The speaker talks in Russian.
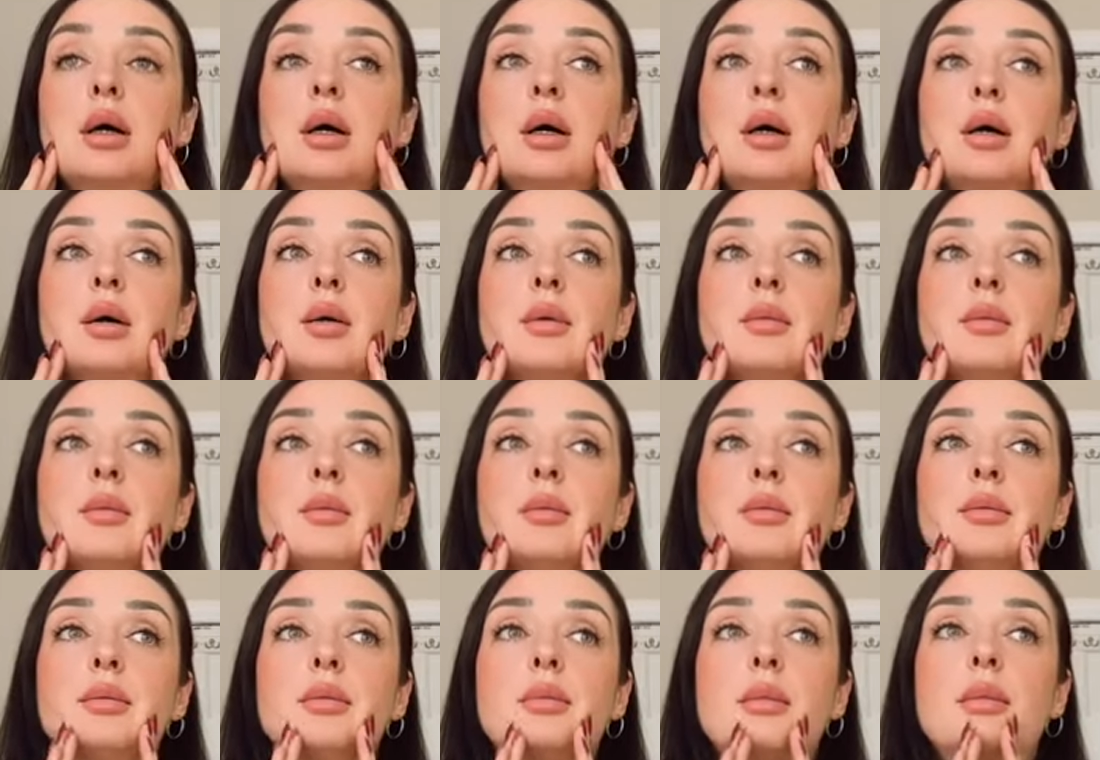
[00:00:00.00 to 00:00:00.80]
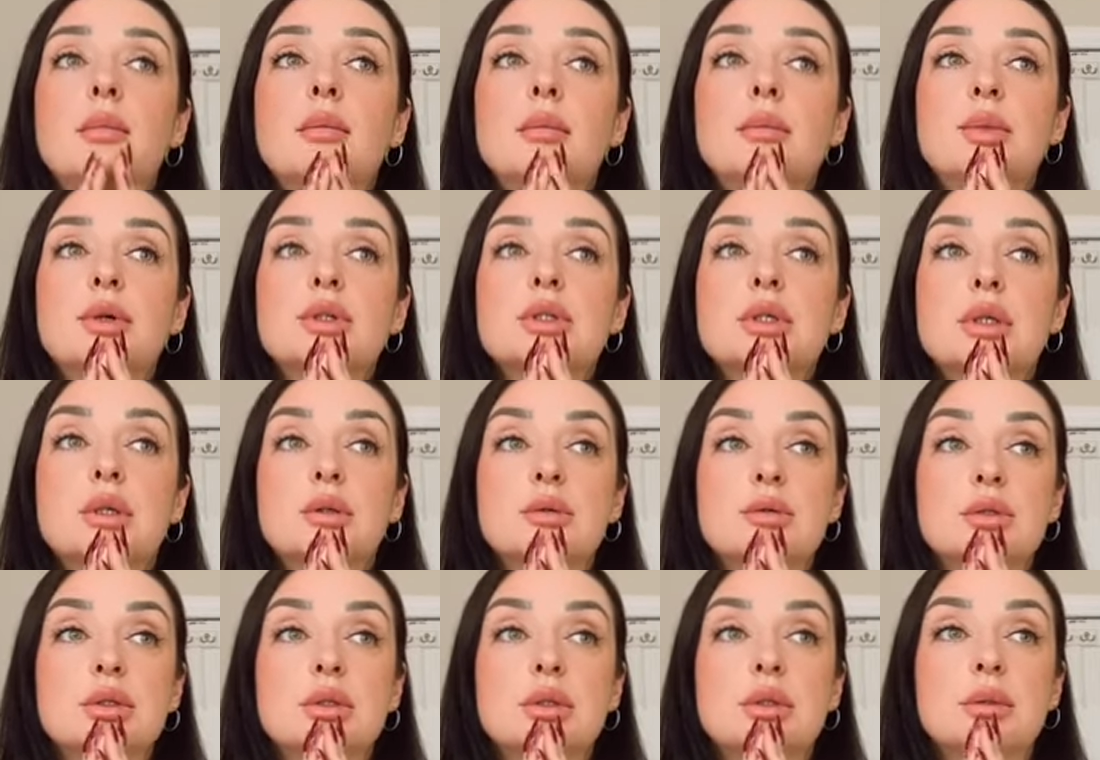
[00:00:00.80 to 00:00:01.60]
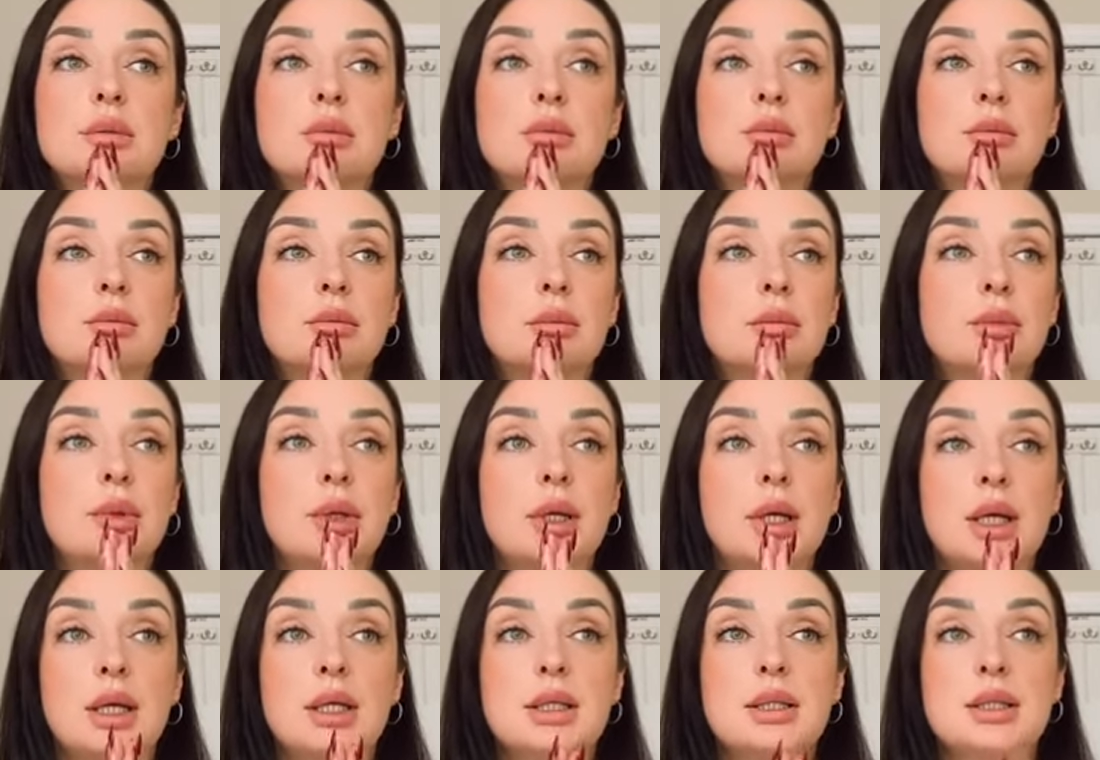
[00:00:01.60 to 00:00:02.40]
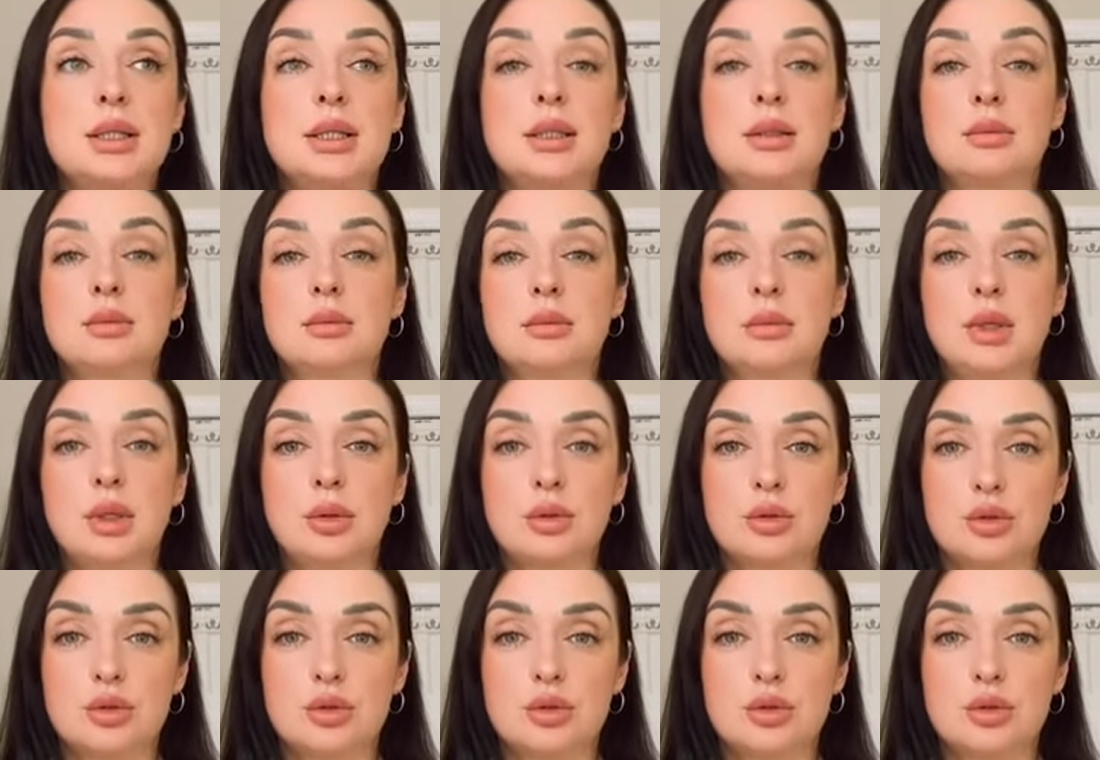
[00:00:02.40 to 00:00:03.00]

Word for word: э, пожалуйста, прекрати.